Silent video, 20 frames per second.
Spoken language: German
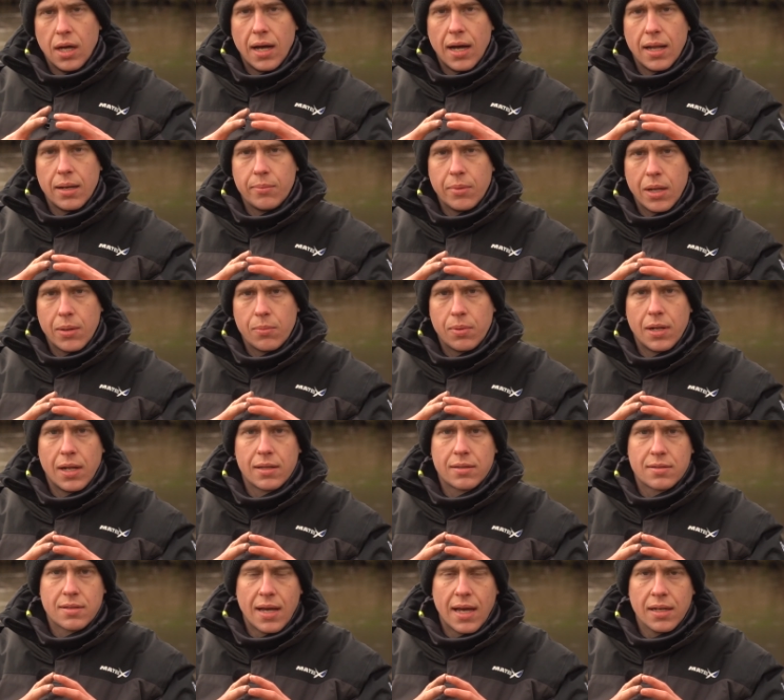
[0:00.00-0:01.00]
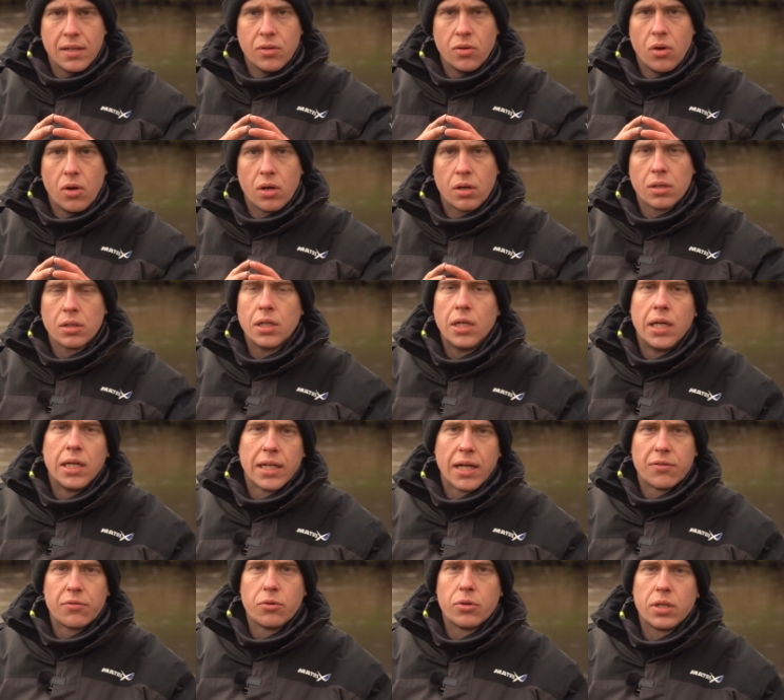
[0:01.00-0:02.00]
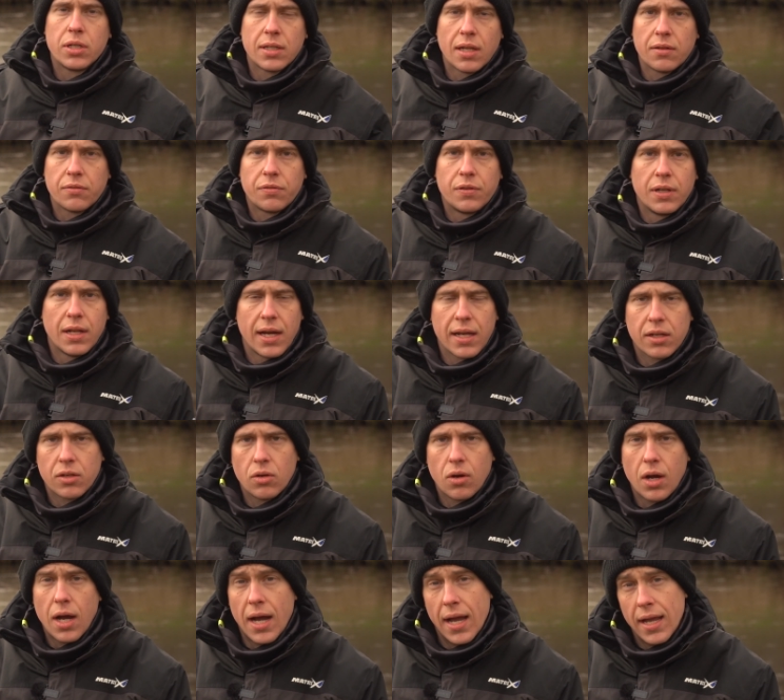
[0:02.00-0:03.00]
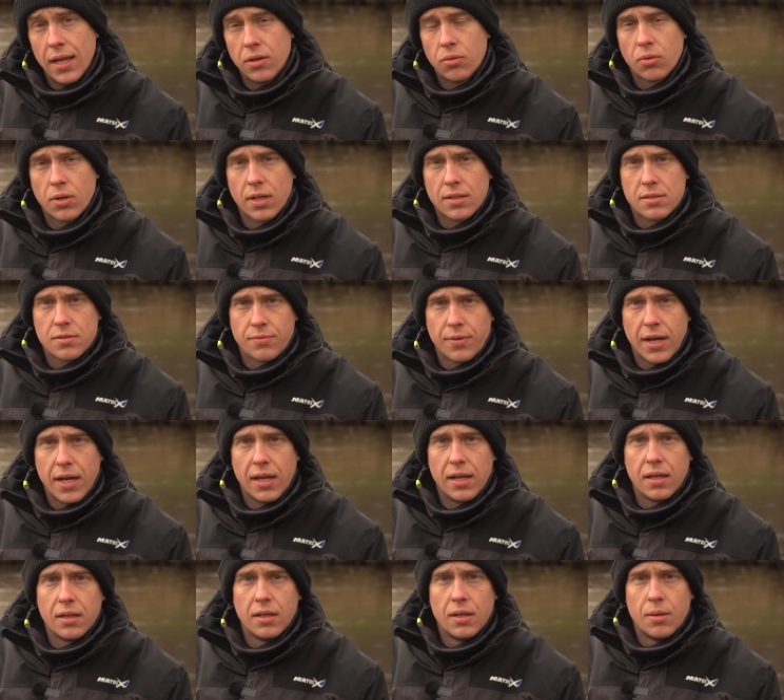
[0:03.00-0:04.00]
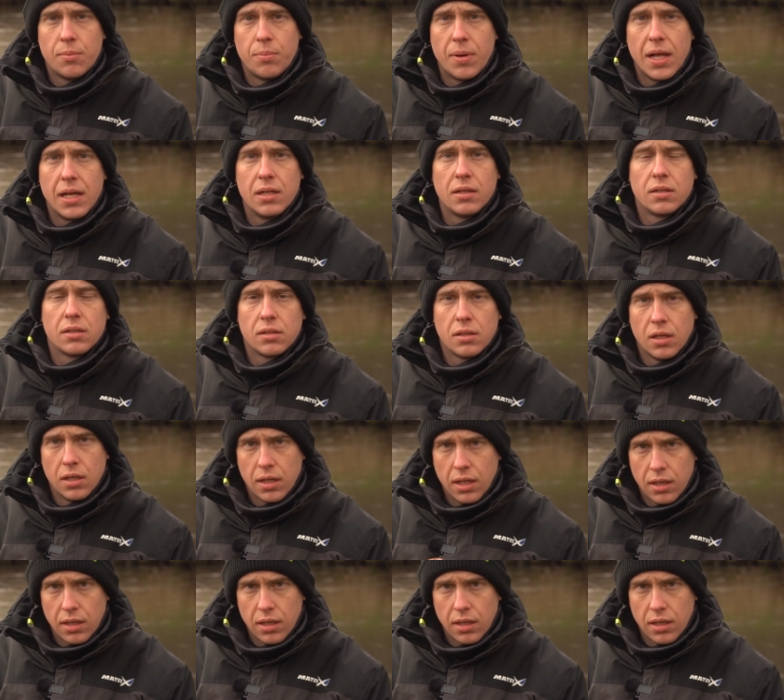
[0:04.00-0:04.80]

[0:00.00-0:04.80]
an meinen Platz anlocken. Da würde ich dann vielleicht noch ein oder zwei Bälle